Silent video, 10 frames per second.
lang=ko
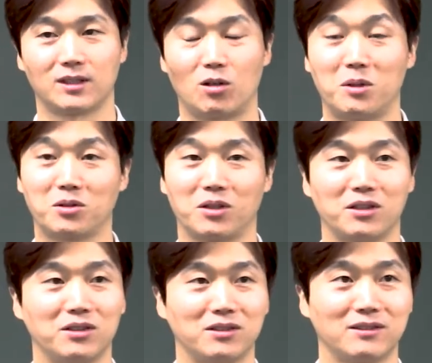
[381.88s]
얼마
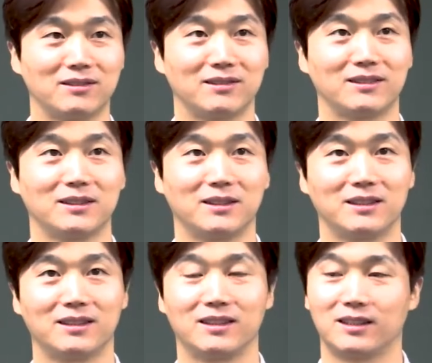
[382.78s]
전에는
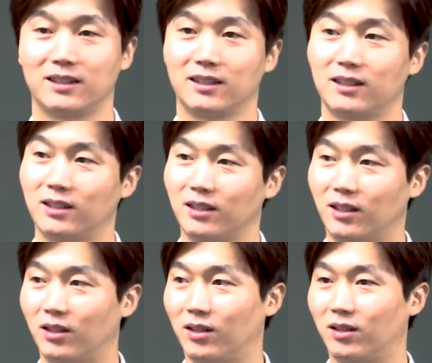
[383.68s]

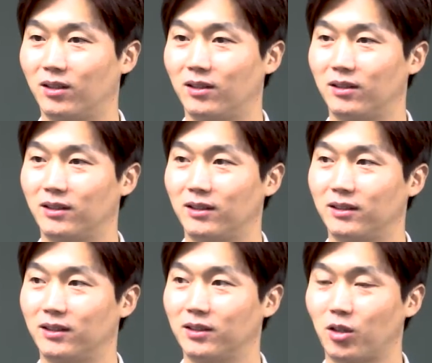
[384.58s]
어,
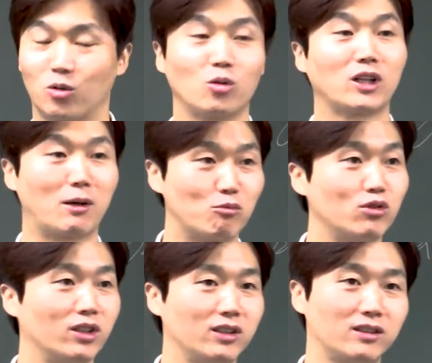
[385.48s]
전도자 한
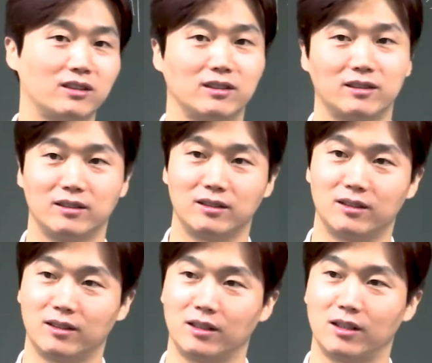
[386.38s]
분이
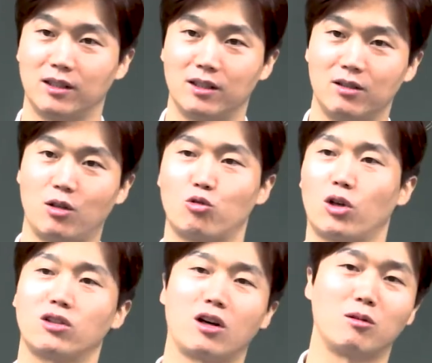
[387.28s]
이렇게
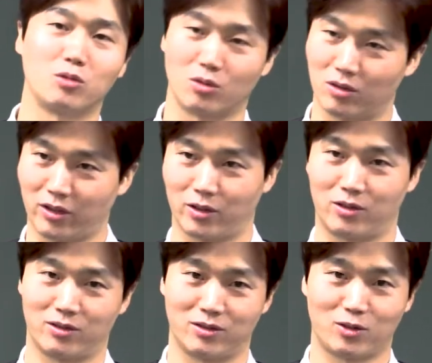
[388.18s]
췌장암으로 이렇게
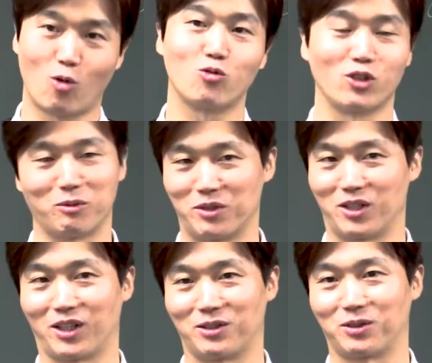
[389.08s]
천국에
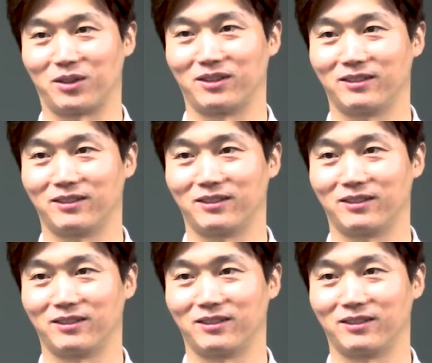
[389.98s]
미리 갔어요.